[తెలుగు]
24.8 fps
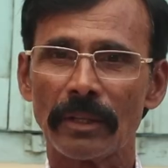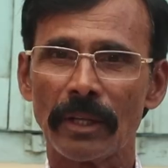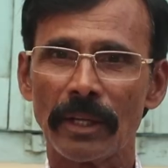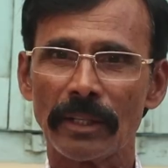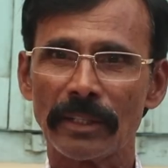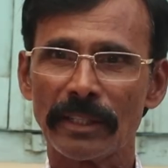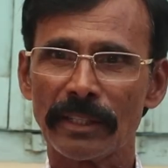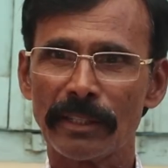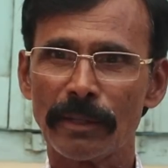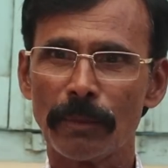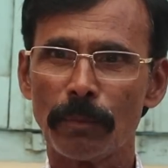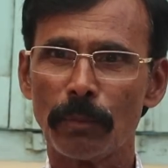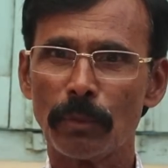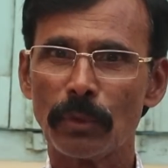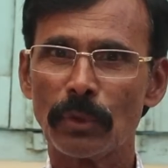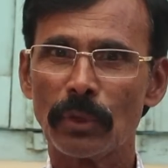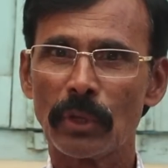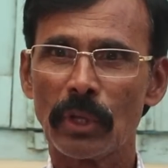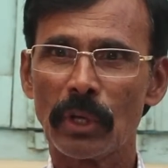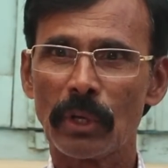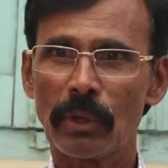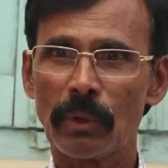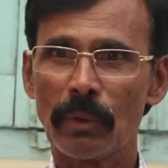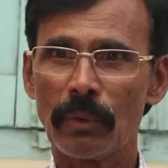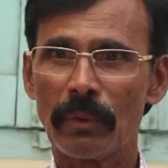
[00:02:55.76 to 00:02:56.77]
రాజకీయం
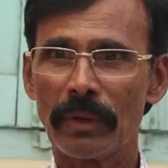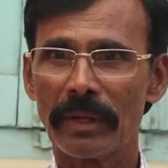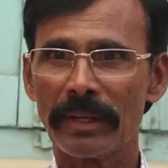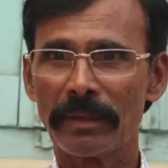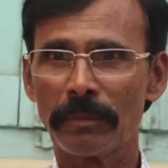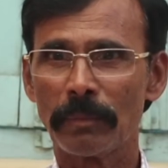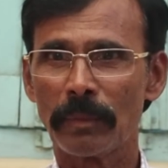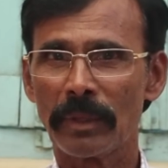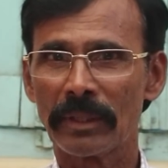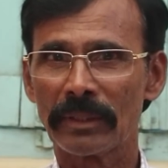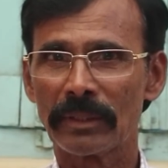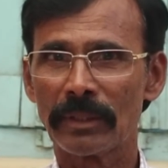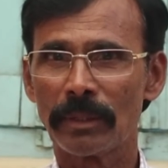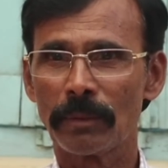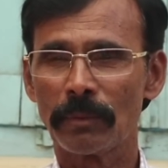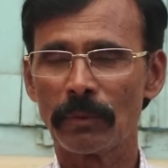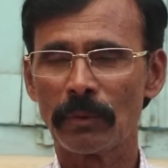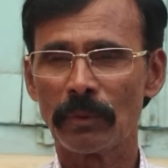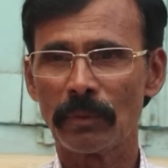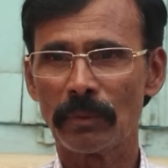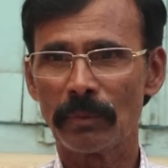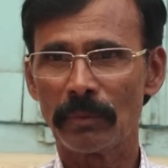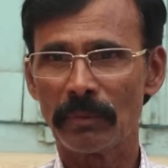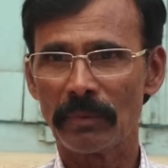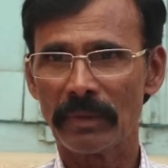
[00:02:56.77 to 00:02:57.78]
ముందలుకోవాలని
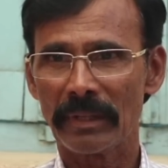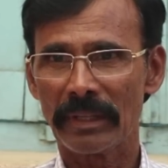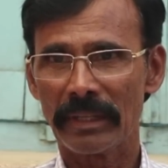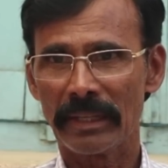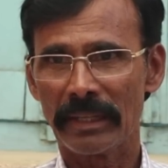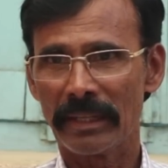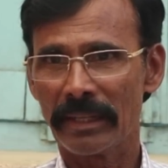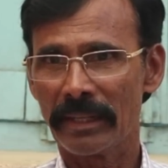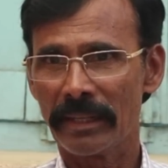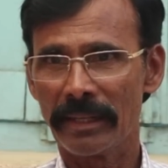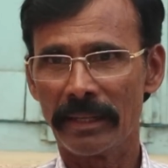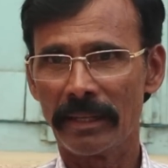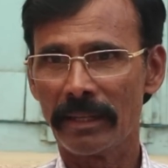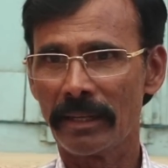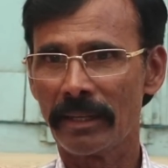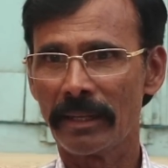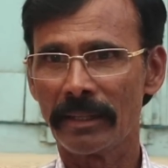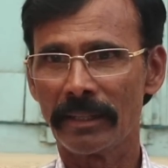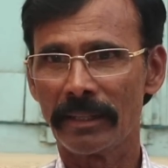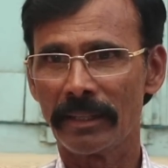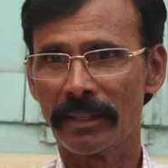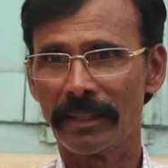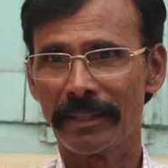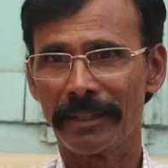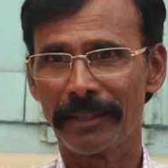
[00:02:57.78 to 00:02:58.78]
మాత్రము
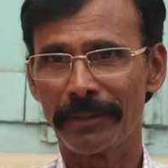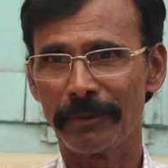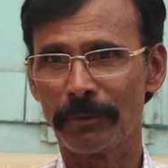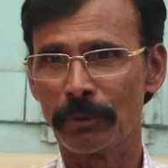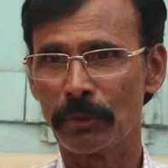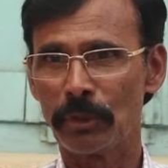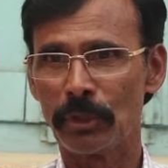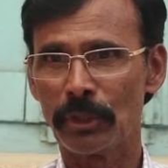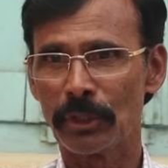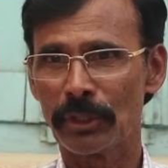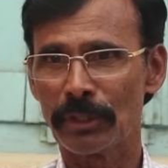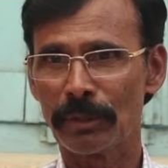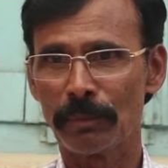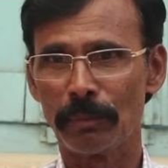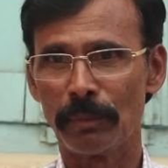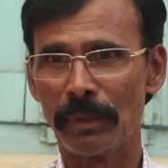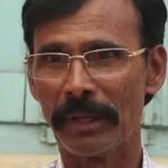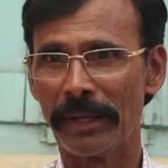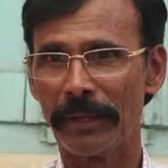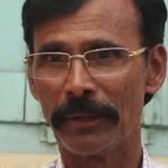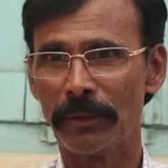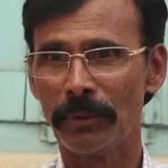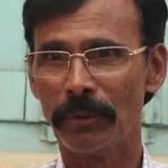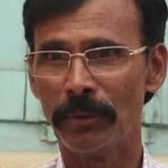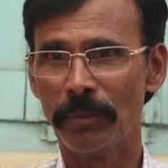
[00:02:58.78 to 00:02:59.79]
ఎలాంటి ఉద్దేశం
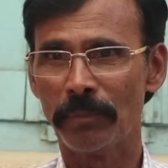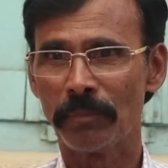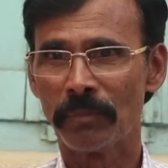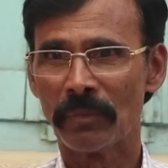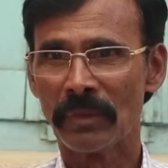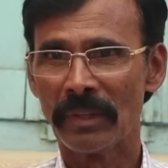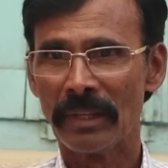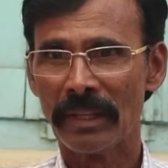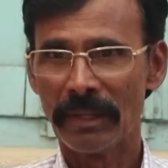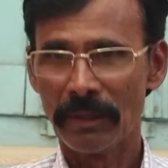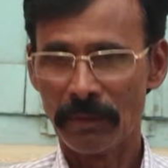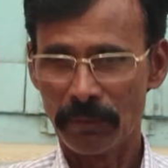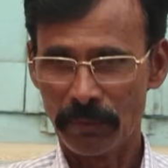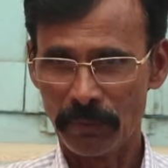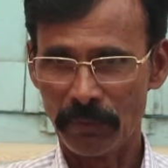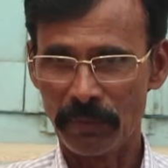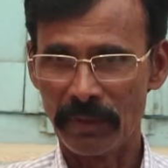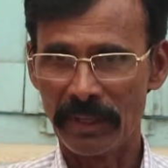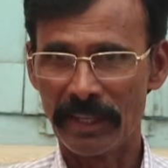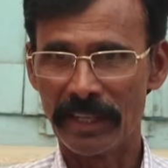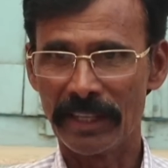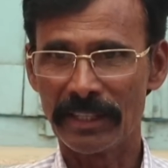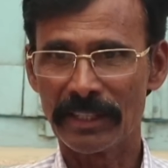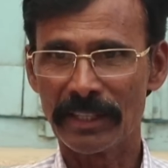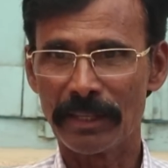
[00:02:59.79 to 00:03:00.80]
లేదు
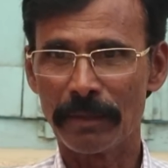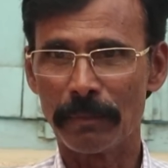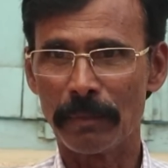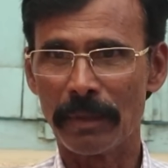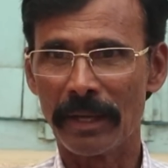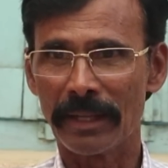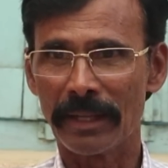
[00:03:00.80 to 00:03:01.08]
విలేజ్కి